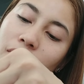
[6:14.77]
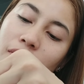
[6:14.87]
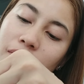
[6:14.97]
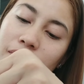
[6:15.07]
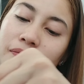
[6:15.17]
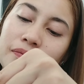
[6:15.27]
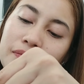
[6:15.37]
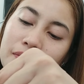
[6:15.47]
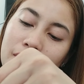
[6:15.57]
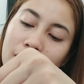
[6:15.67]
to.
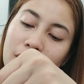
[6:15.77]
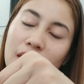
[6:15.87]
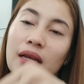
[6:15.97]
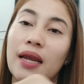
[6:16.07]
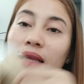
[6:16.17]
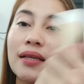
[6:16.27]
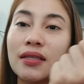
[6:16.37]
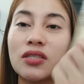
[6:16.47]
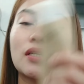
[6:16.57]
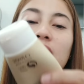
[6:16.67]
Light
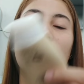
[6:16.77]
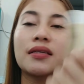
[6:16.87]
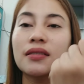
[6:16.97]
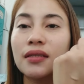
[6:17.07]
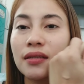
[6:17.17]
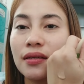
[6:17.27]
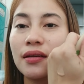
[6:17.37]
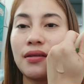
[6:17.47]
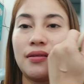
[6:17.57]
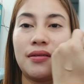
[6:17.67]
kasi siya guys.
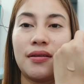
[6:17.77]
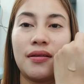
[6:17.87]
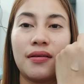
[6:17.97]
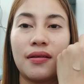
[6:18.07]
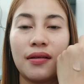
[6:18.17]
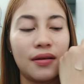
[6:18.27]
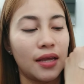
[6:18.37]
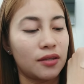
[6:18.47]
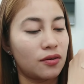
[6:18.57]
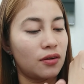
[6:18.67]

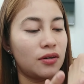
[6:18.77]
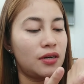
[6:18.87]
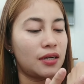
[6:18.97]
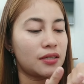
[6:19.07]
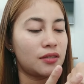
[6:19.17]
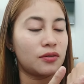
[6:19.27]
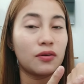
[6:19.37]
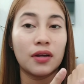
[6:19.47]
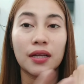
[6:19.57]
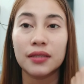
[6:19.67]
Light color lang siya. So,
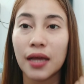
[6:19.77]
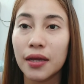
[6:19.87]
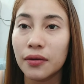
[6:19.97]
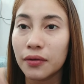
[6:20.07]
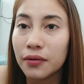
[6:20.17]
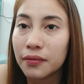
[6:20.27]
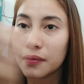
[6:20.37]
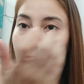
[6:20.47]
kuha lang tayo.